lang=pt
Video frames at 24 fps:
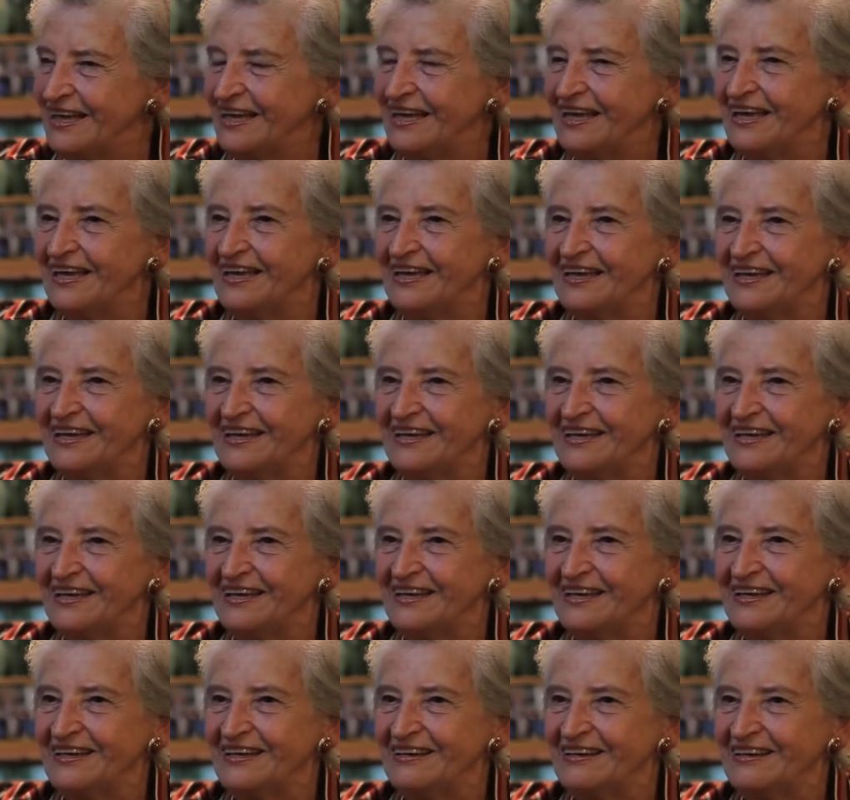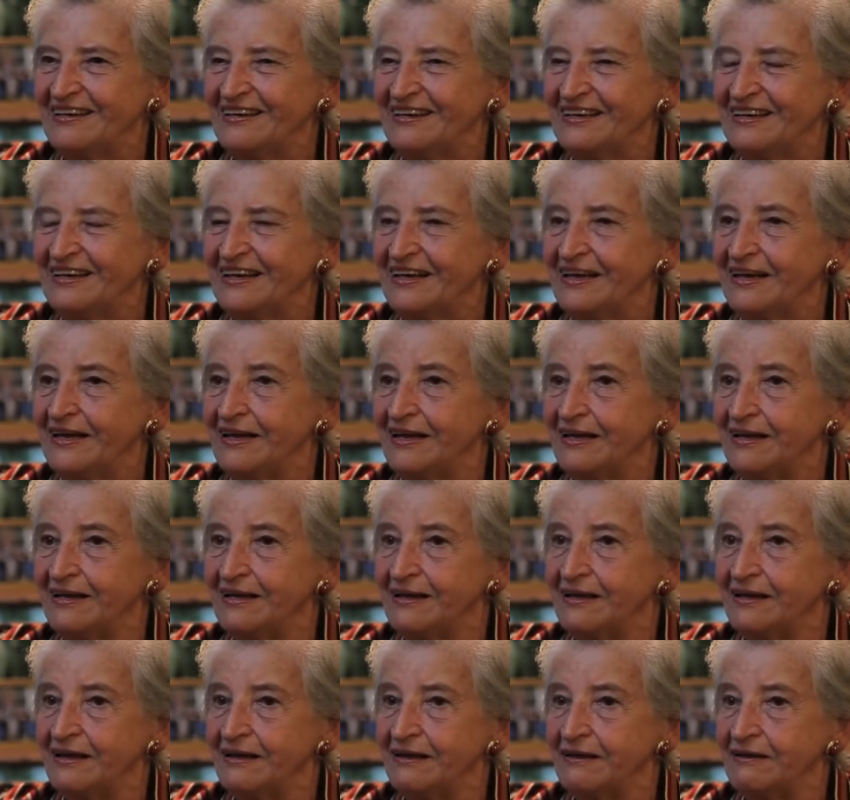É,
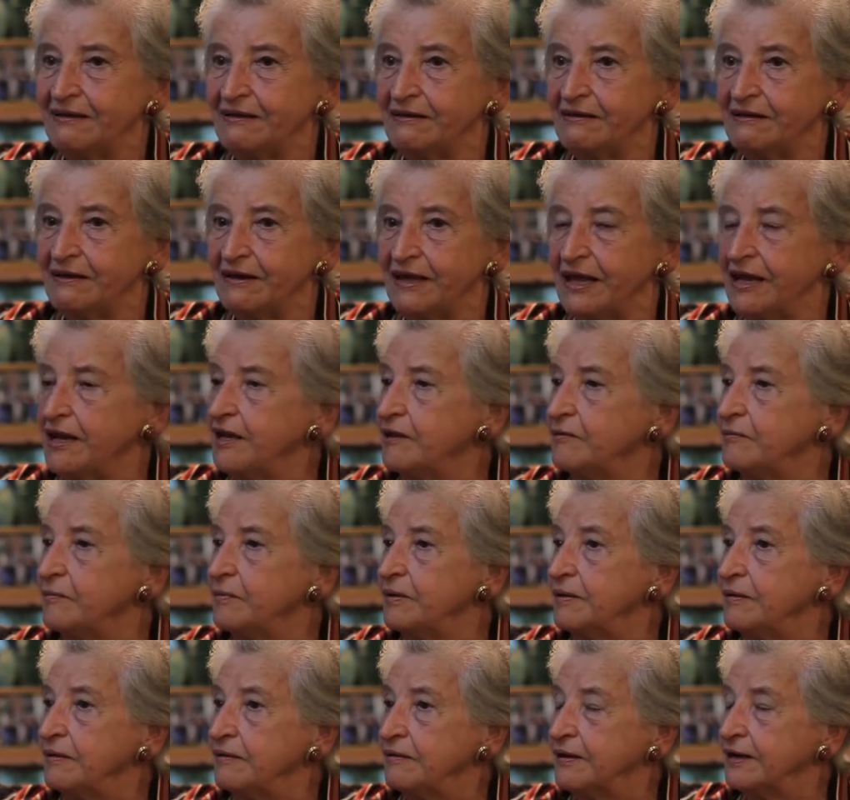é, ele